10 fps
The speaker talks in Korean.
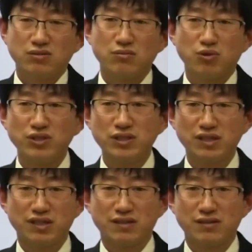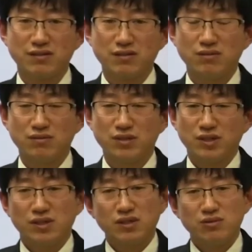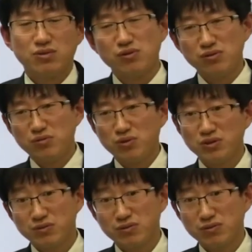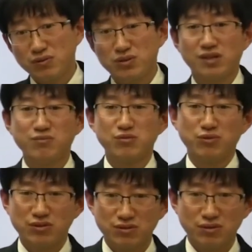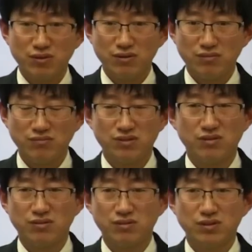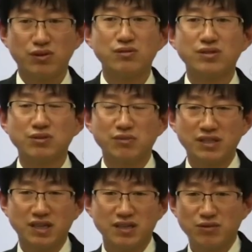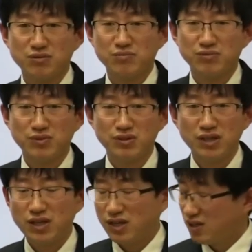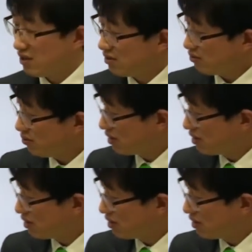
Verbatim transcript: 또 모니터링. 전류도 보고 싶고, 전압도 보고 싶고, 뭐, 전력량도 메타링 하고 싶으면, 이런 또